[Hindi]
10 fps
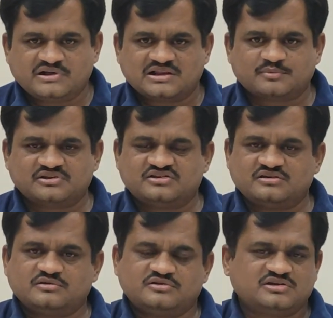मतलब कि
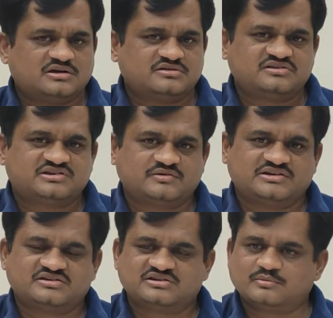जिन जिसकी
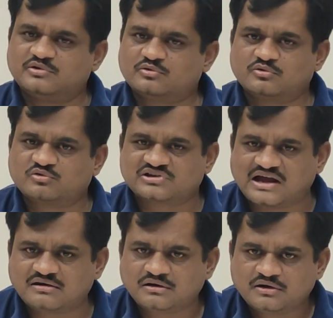वजह से ज़मीन को
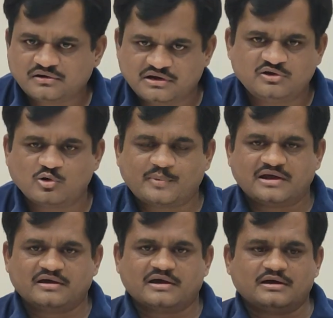नुकसान नहीं हो
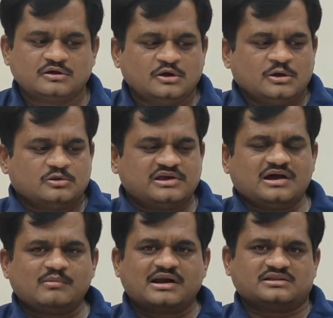पाएगा तो
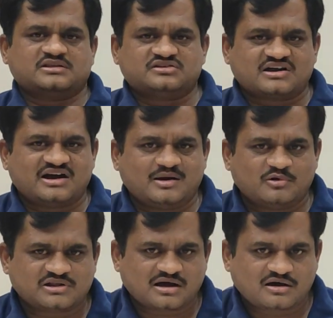ये हमारा तीसरा
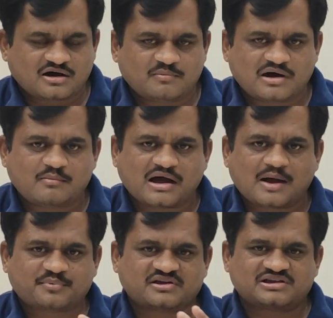डेमो था अब हम
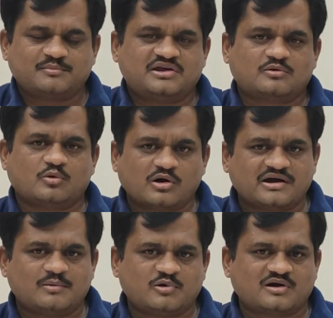आपके सामने एक
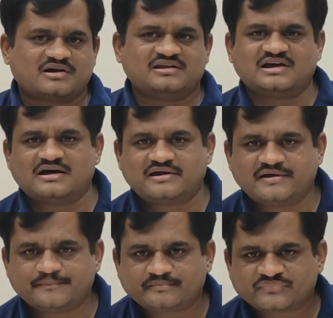और डेमो करने जा
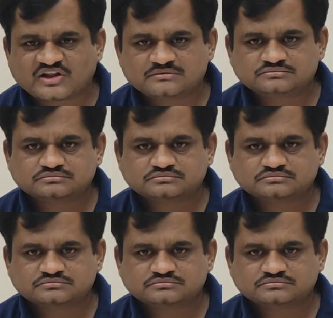रहे हैं